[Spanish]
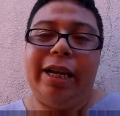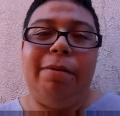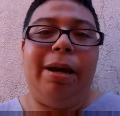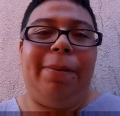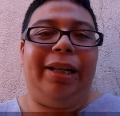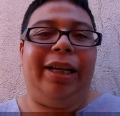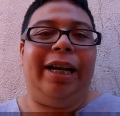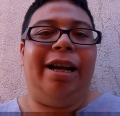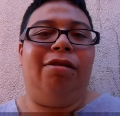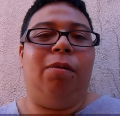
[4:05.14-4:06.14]
Y aquí voy a
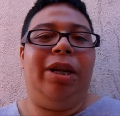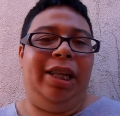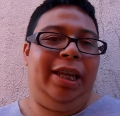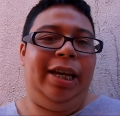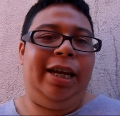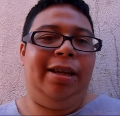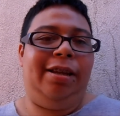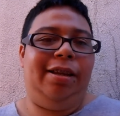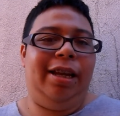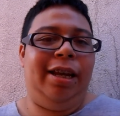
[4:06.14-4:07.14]
platicar sobre
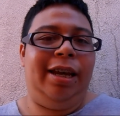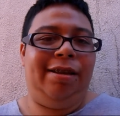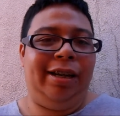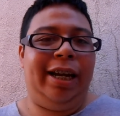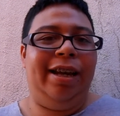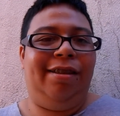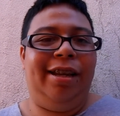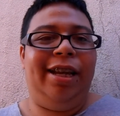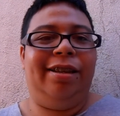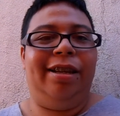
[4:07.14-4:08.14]
ideas eh, acerca de
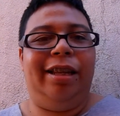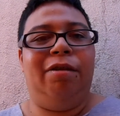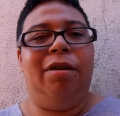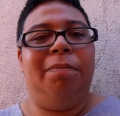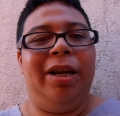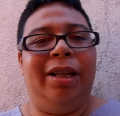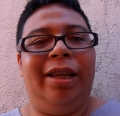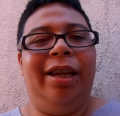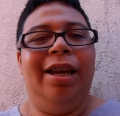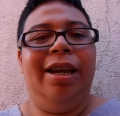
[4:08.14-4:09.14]
series que tengo en
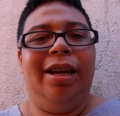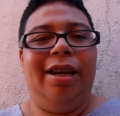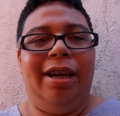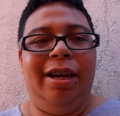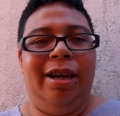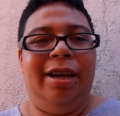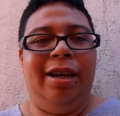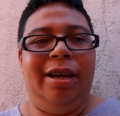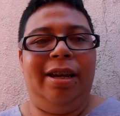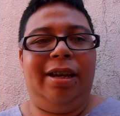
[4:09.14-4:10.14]
mente
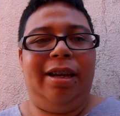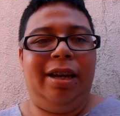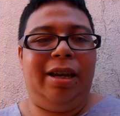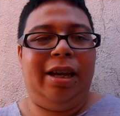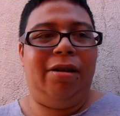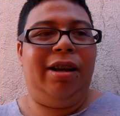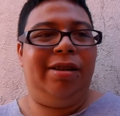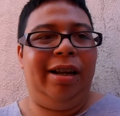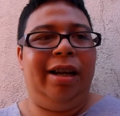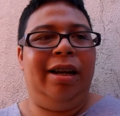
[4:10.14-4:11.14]
eh, que quiero que
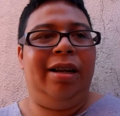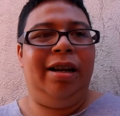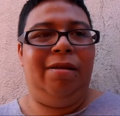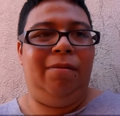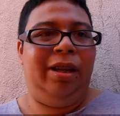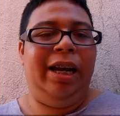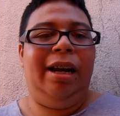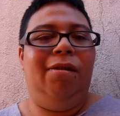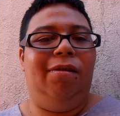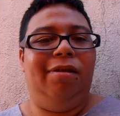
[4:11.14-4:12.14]
salgan algún día
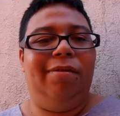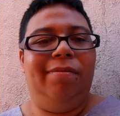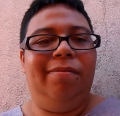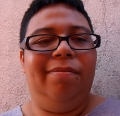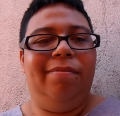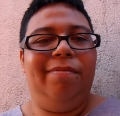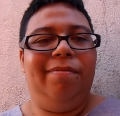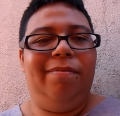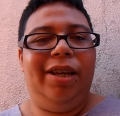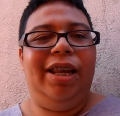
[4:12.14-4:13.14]
a la luz.
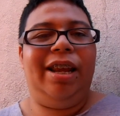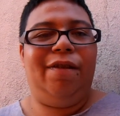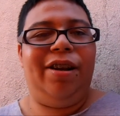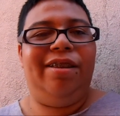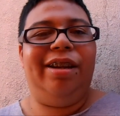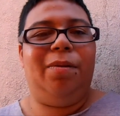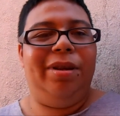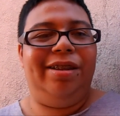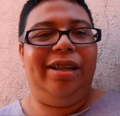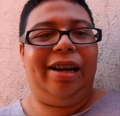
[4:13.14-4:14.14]
Y de referencia en
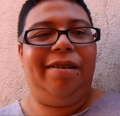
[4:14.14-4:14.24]
dice.